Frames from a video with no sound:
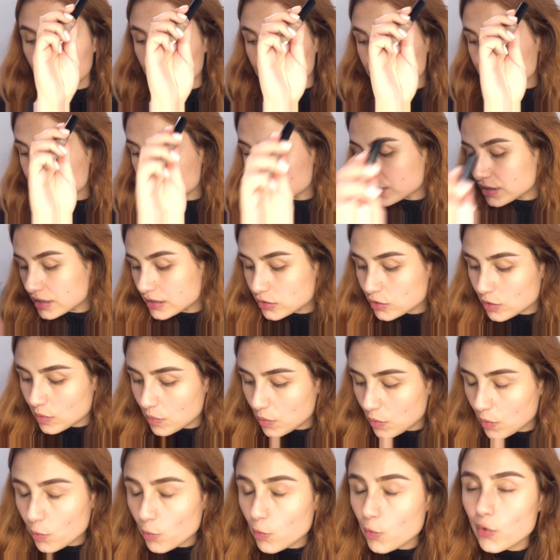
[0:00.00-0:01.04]
cosita que es
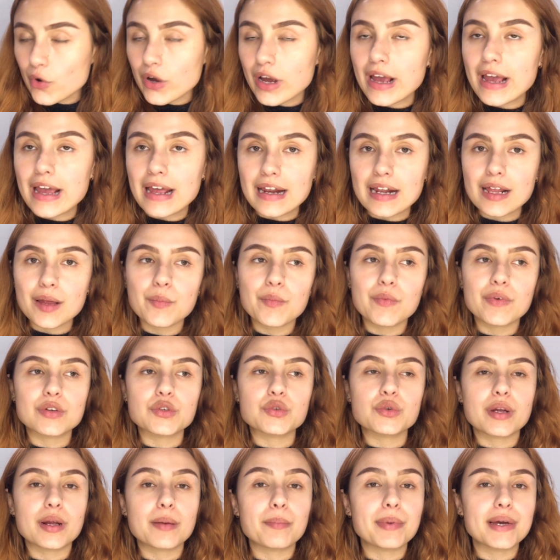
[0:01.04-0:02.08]
como un gel que me va a
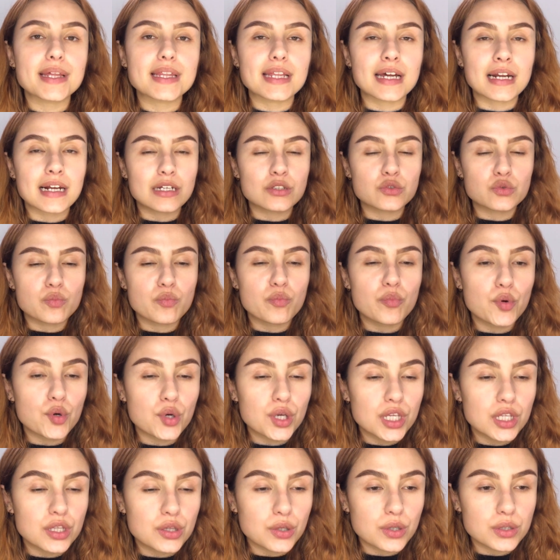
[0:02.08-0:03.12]
ayudar a peinarlas un
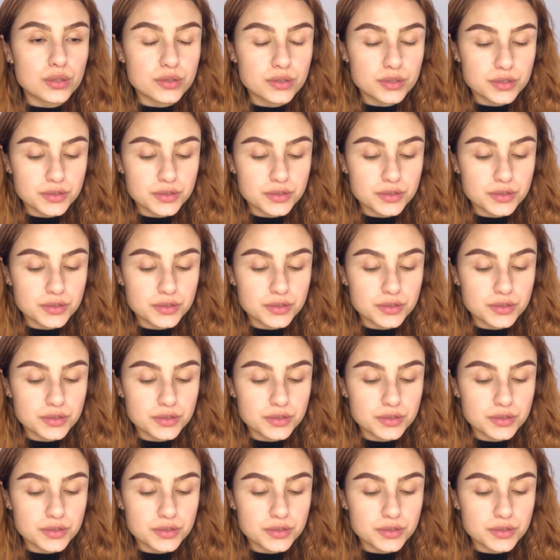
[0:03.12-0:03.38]
poquito